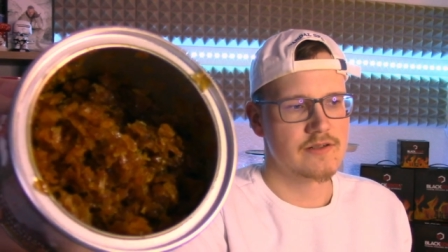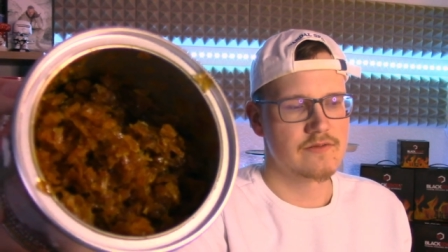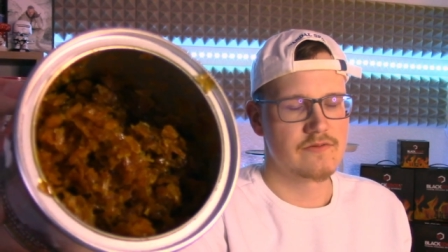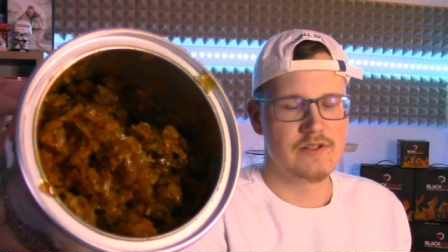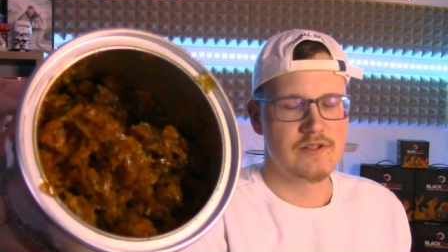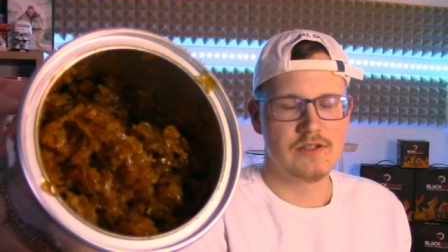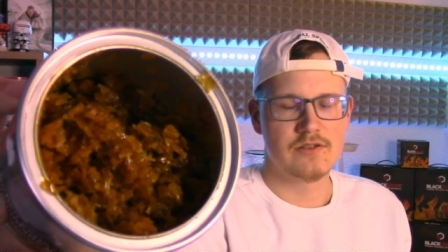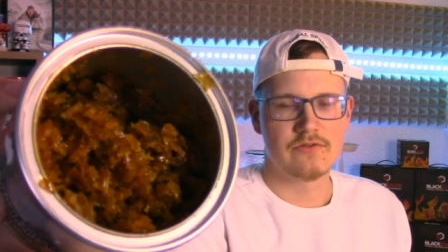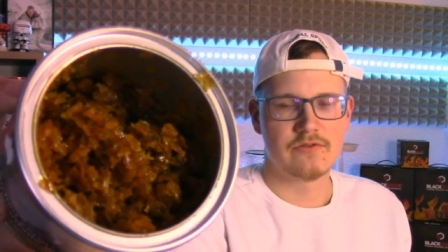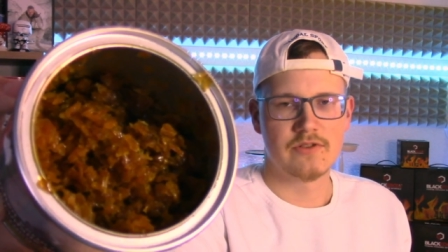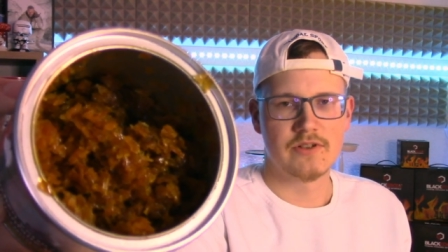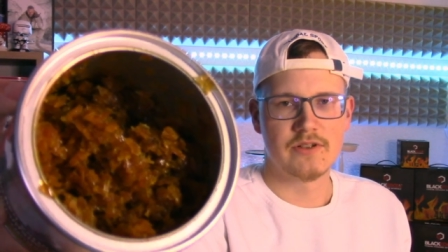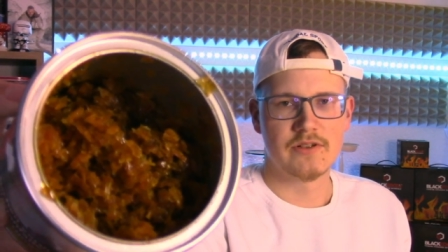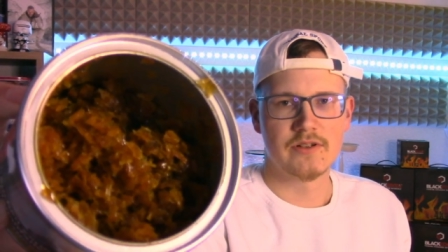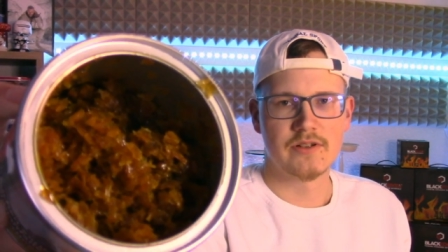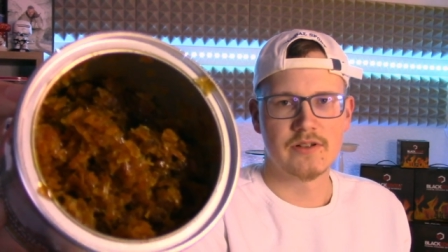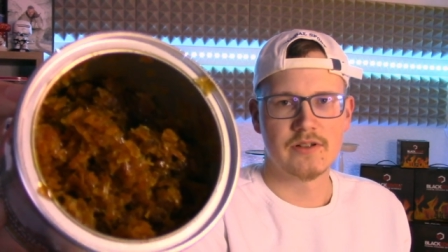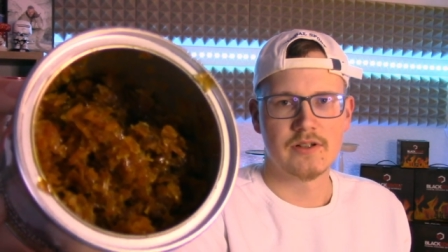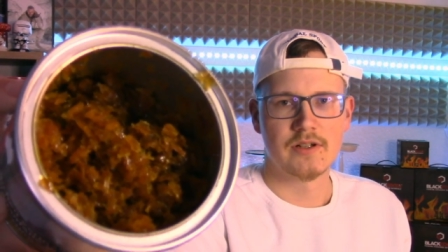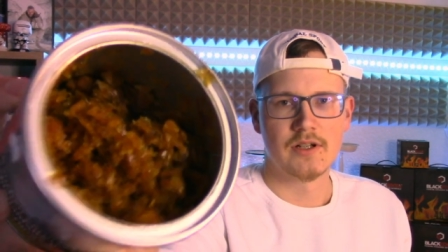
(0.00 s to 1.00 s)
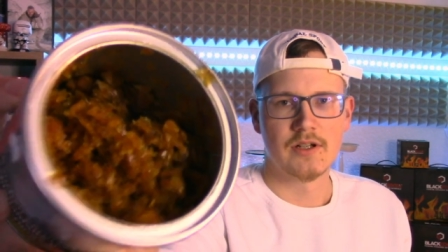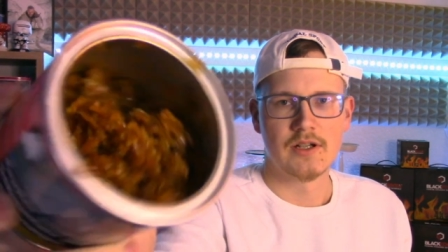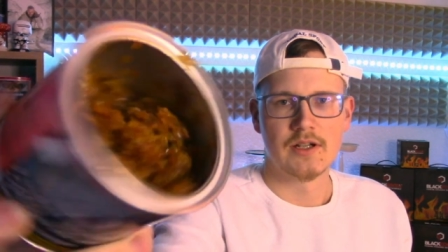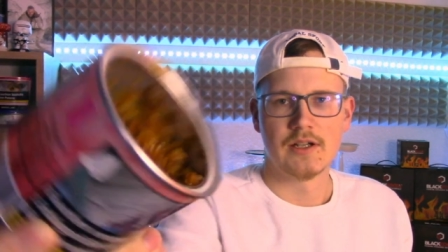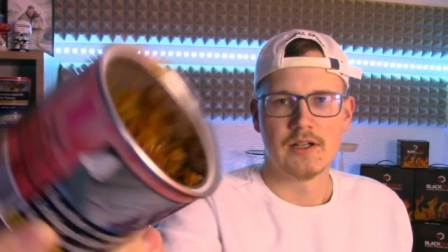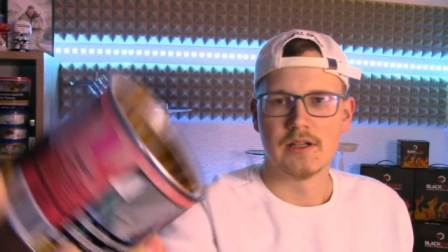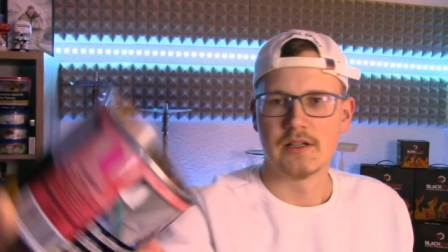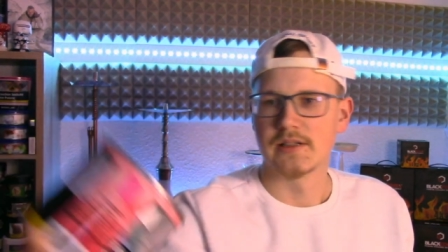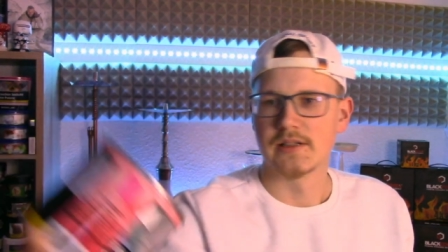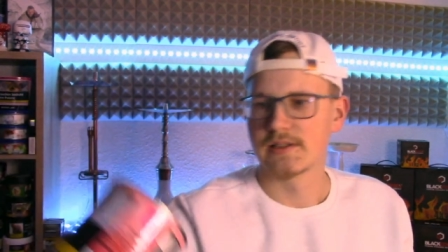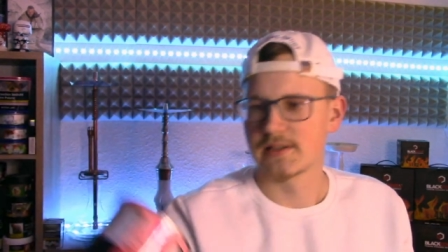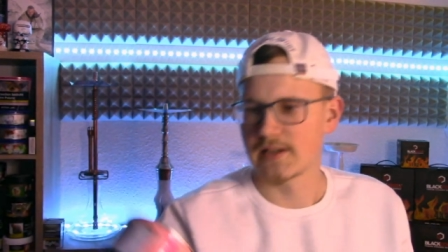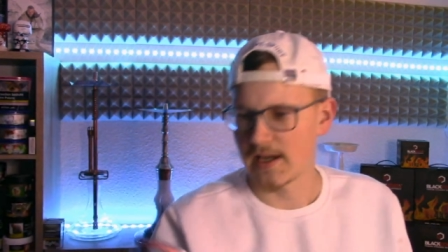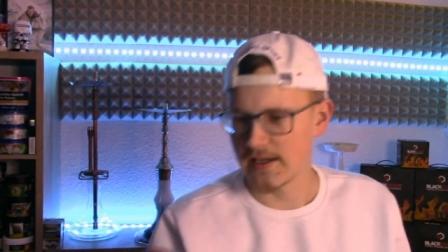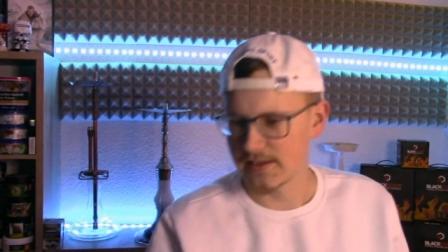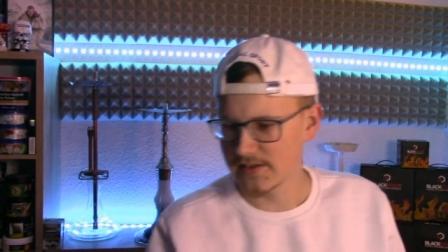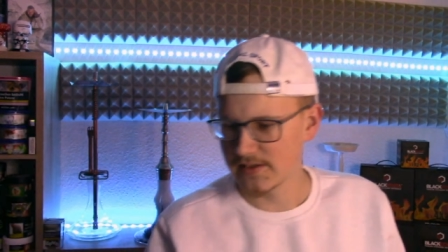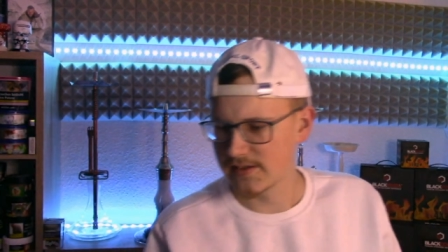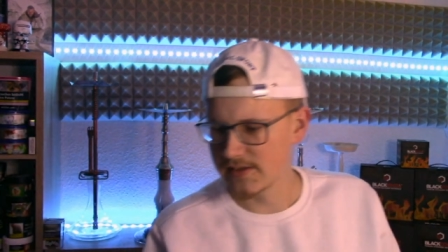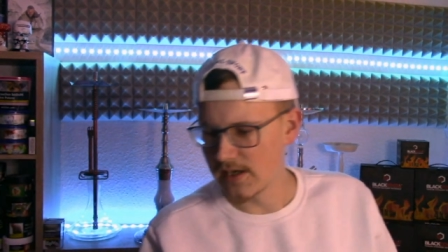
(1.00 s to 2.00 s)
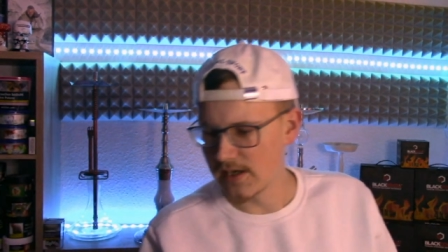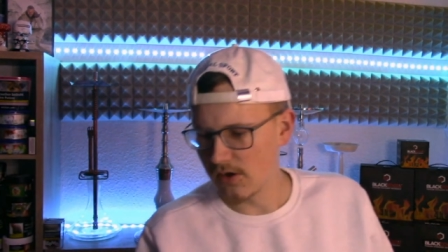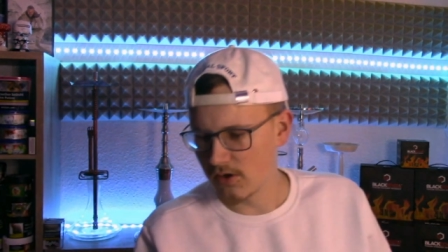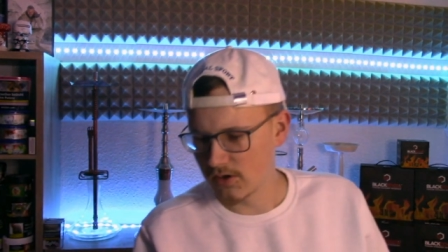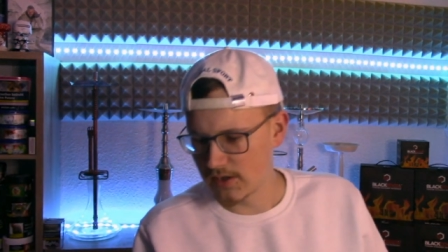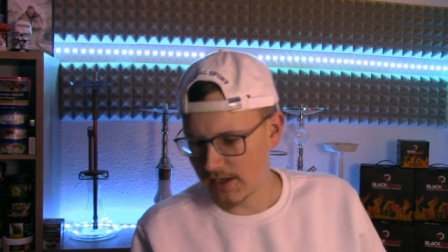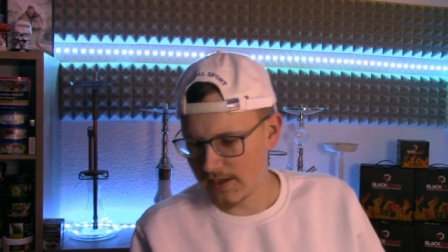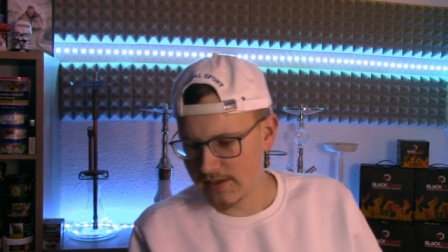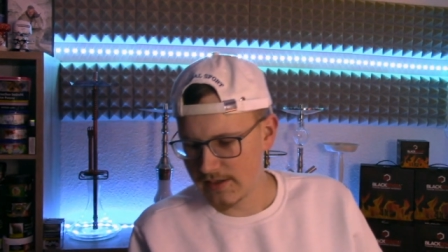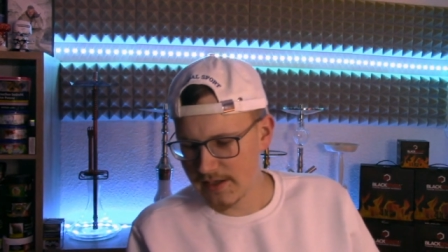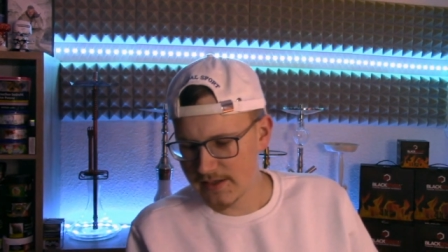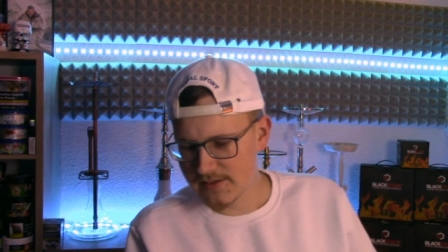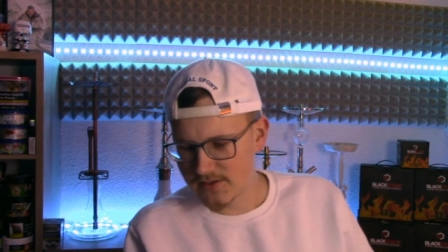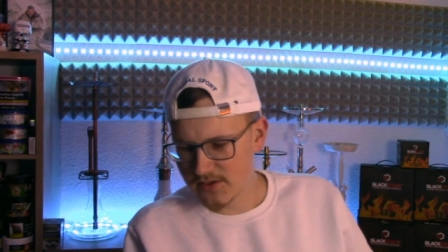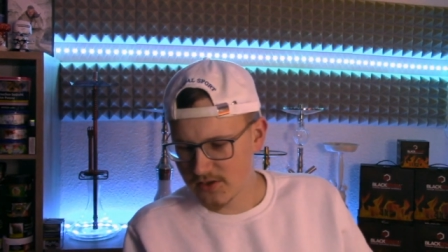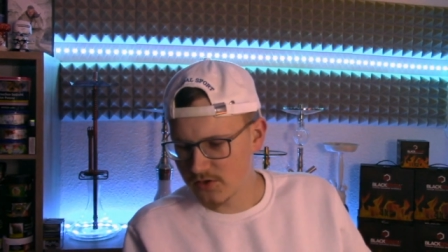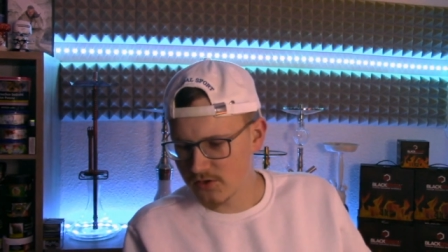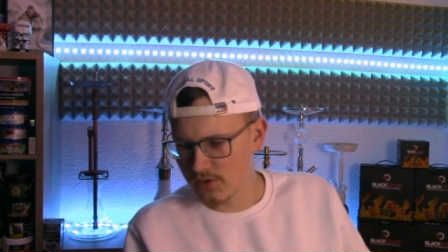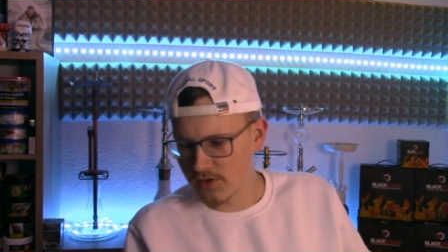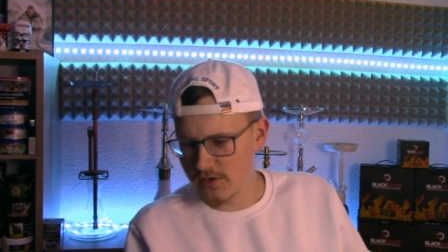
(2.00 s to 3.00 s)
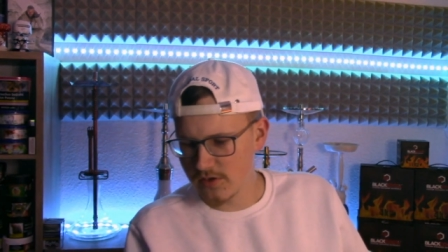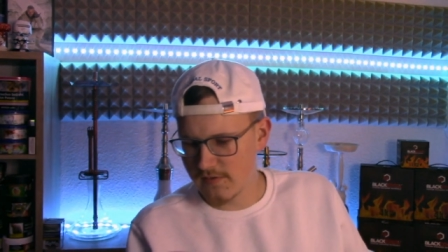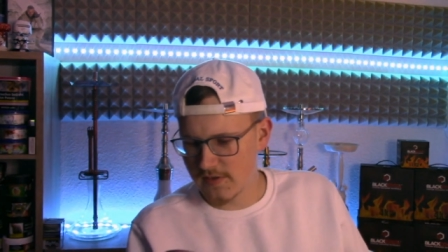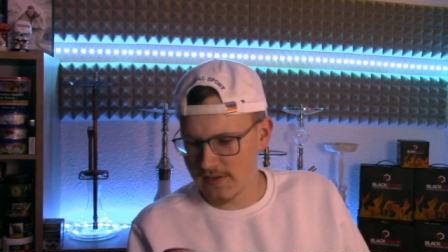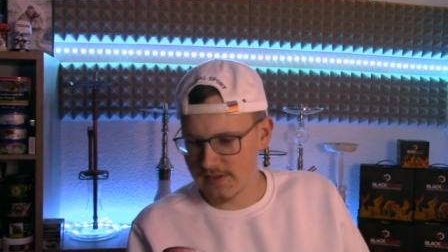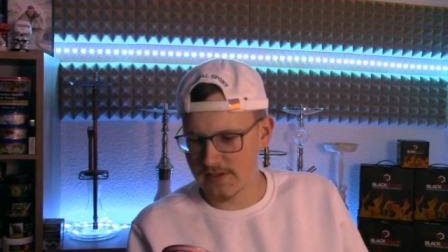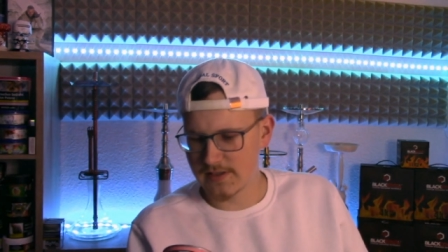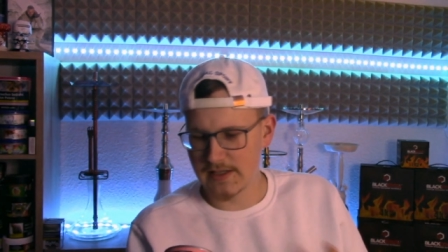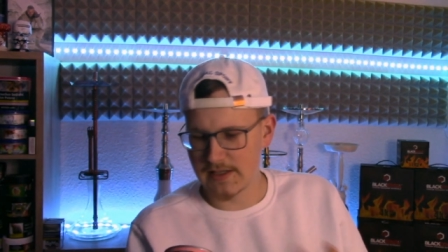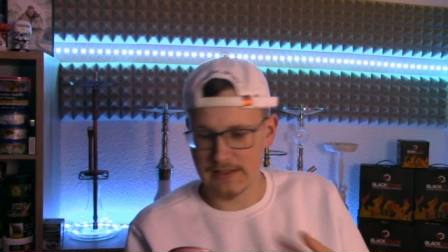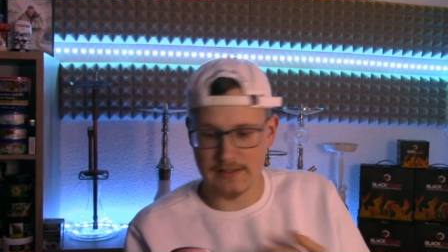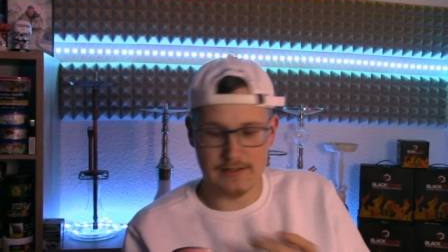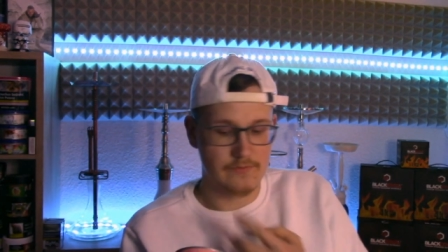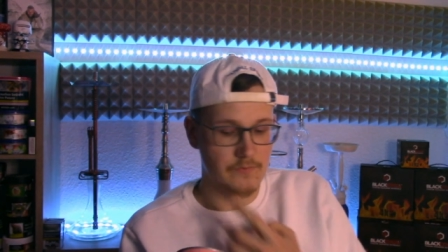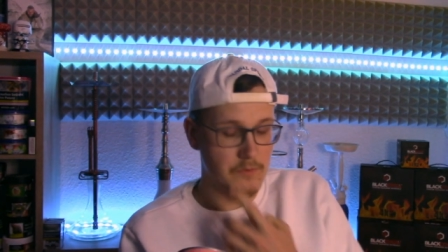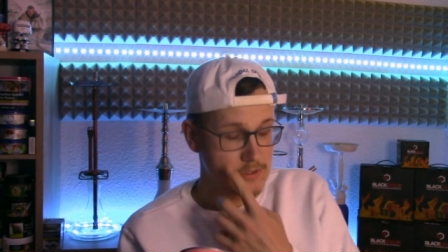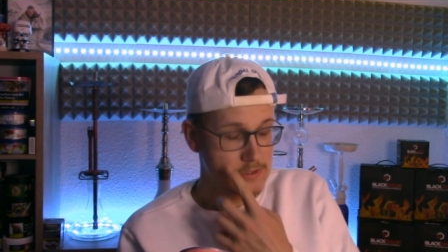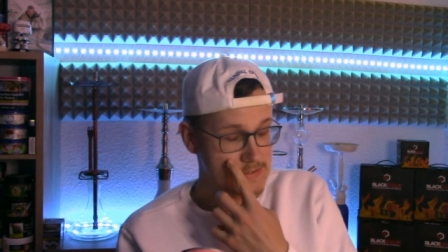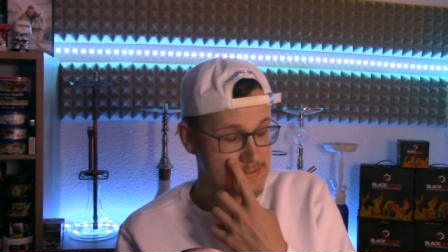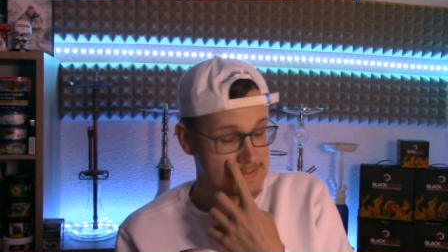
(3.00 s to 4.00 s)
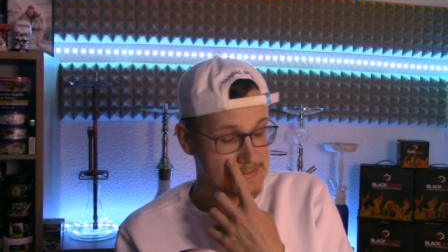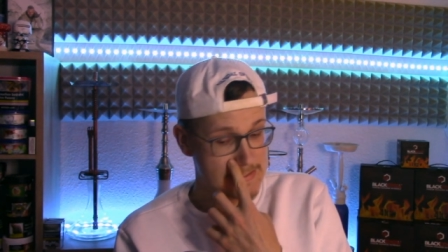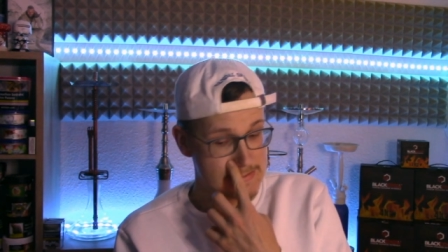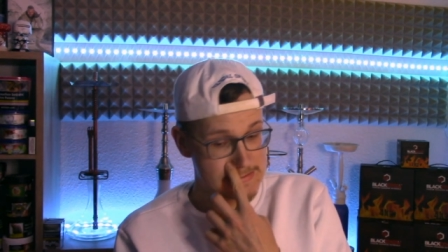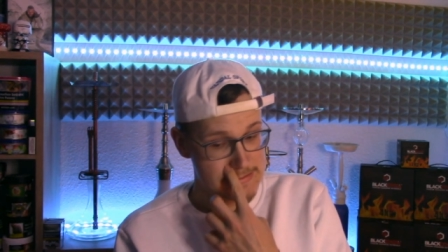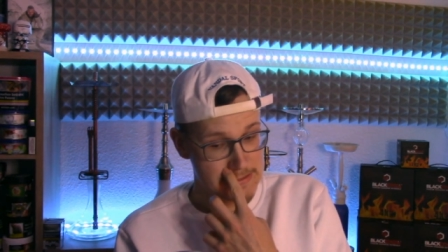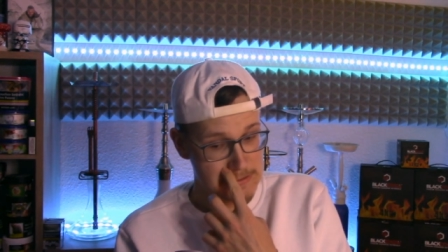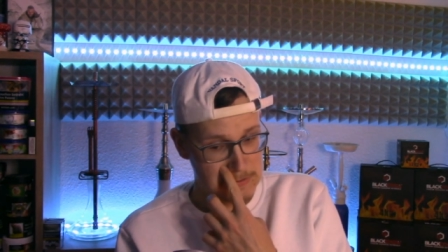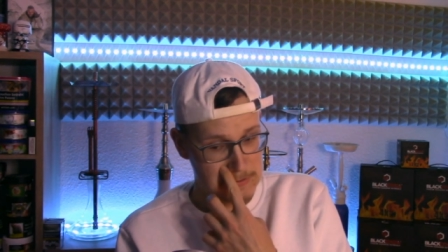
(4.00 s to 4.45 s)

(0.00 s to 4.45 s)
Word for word: wie ich finde. Ich kann jetzt hier auch kein Ästchen oder sowas entdecken. Ist wirklich sehr, sehr